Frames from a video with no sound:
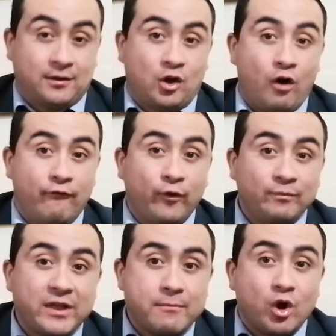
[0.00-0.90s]

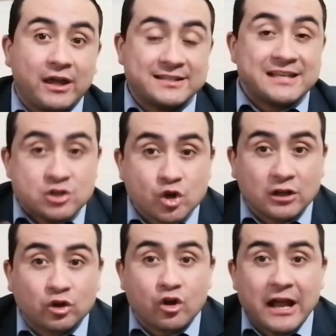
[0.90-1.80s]
confundimos que si yo
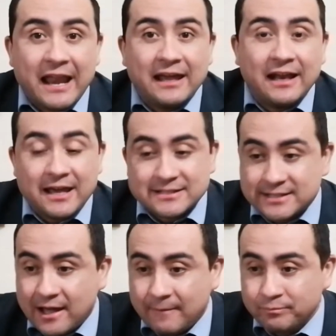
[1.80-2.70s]
estoy en la
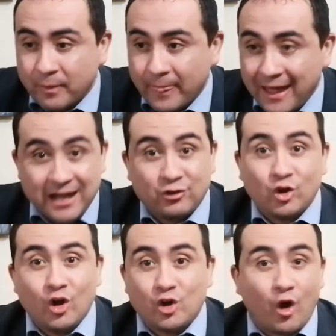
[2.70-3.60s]
iglesia,
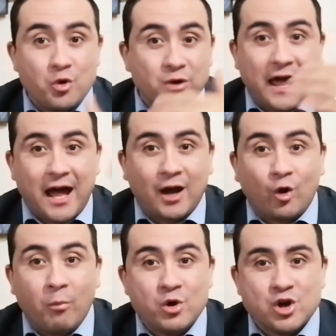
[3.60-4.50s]
estoy con una
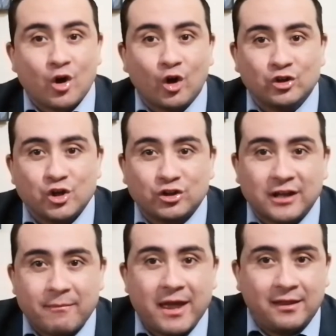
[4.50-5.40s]
comunión con Dios
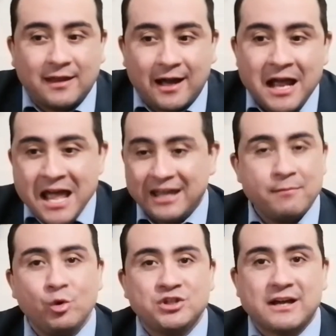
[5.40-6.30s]
tremenda. Y
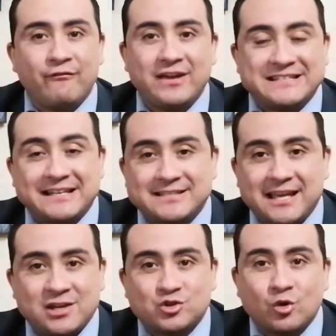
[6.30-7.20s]
muchas veces
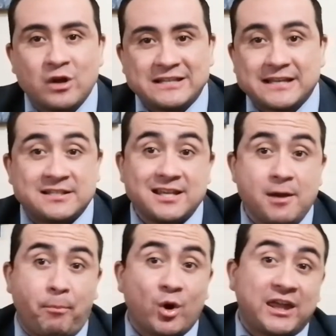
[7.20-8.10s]
eso no es así
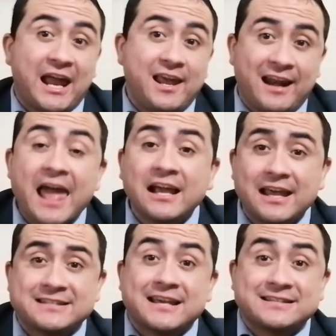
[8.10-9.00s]
porque el ir a la
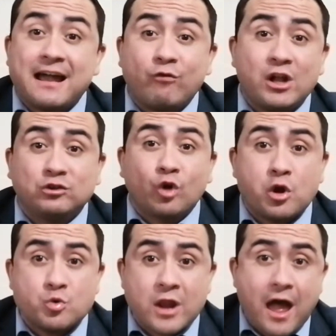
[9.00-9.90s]
iglesia se ha vuelto
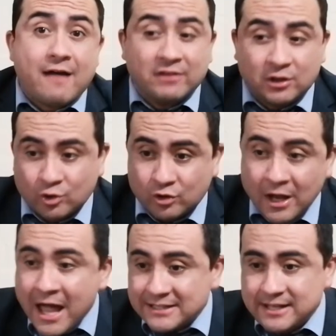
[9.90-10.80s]
en un hábito,
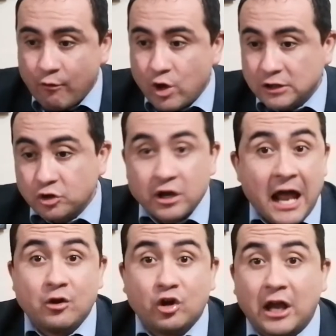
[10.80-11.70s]
se ha vuelto en
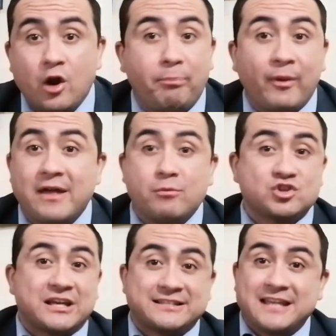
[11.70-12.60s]
algo que lo
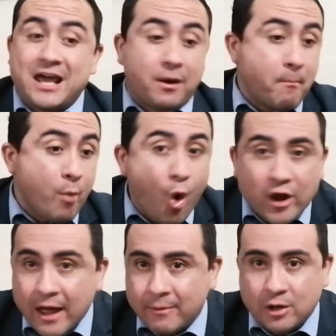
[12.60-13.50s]
podemos hacer
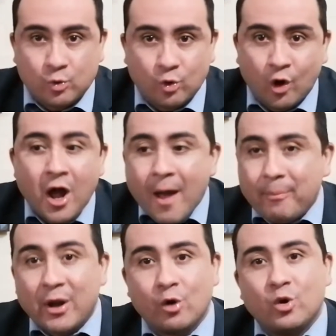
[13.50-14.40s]
muy a menudo,
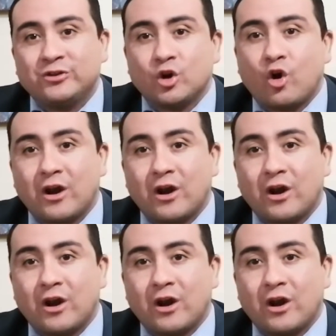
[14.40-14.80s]
pero nuestro